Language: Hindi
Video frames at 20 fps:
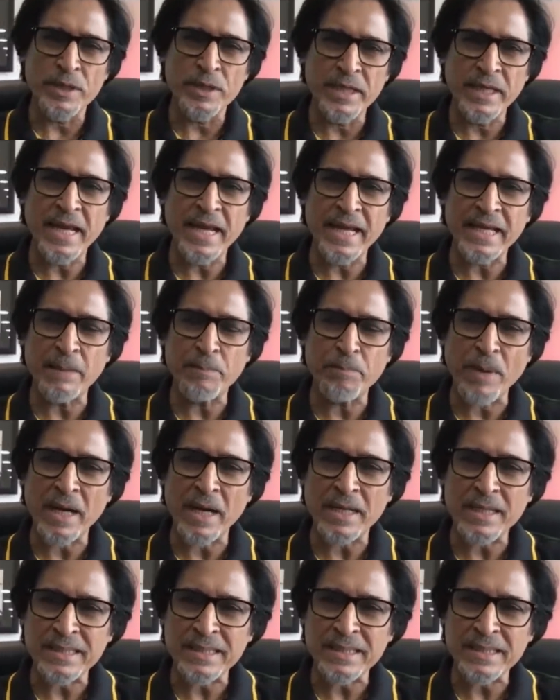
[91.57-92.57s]
ये है कि
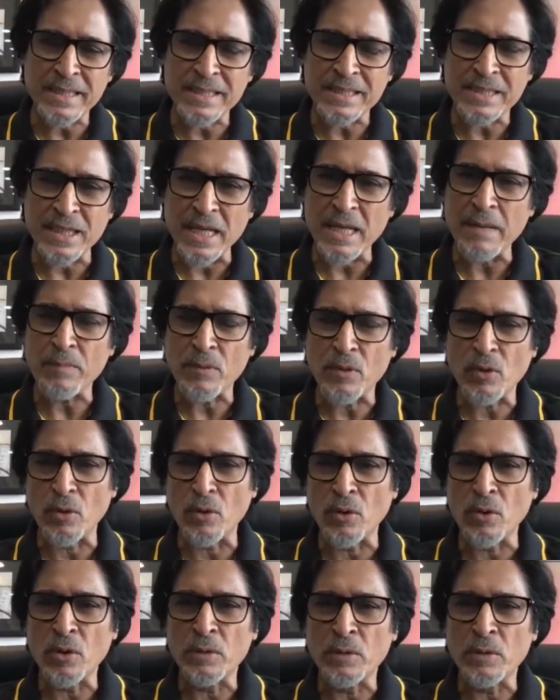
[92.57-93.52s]
पाकिस्तान टीम को